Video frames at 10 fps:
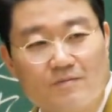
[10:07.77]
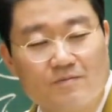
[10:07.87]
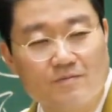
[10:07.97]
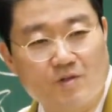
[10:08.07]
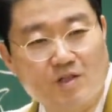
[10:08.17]

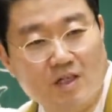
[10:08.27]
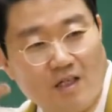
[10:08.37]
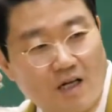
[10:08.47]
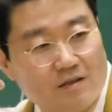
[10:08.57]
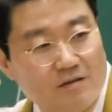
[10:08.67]
응?
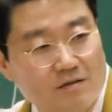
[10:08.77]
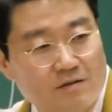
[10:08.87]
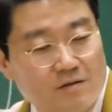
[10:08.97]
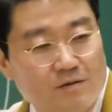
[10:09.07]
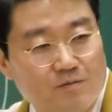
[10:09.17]
등에다
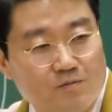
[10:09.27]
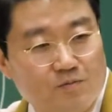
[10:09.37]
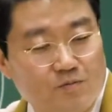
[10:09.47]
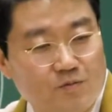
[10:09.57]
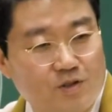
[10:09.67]

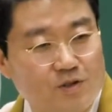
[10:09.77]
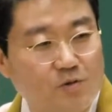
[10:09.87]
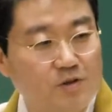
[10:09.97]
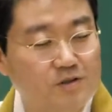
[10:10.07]
쥐고